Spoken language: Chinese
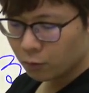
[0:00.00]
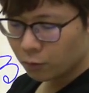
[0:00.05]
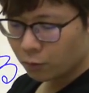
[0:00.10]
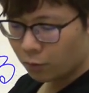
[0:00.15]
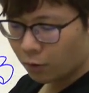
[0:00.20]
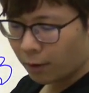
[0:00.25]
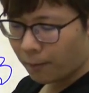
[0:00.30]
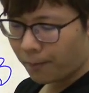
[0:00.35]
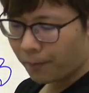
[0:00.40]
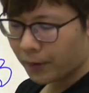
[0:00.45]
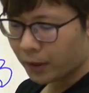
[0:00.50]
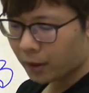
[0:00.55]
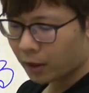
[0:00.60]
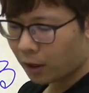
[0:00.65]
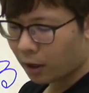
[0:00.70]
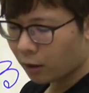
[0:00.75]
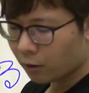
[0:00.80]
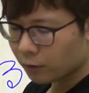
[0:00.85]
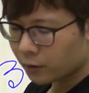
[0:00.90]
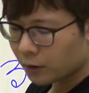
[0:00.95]
住院，
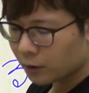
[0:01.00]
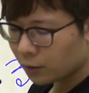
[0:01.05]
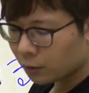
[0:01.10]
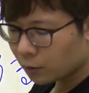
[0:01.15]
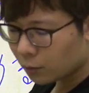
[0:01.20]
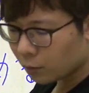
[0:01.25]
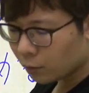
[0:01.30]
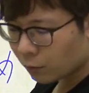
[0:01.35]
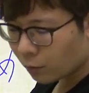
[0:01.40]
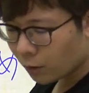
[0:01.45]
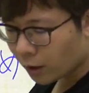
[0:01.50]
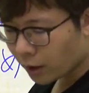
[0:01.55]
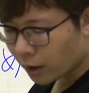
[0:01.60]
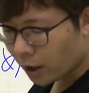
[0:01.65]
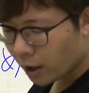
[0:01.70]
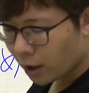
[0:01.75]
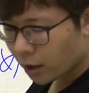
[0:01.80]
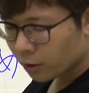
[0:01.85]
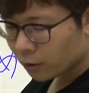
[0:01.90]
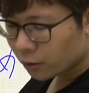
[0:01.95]
靠近住院。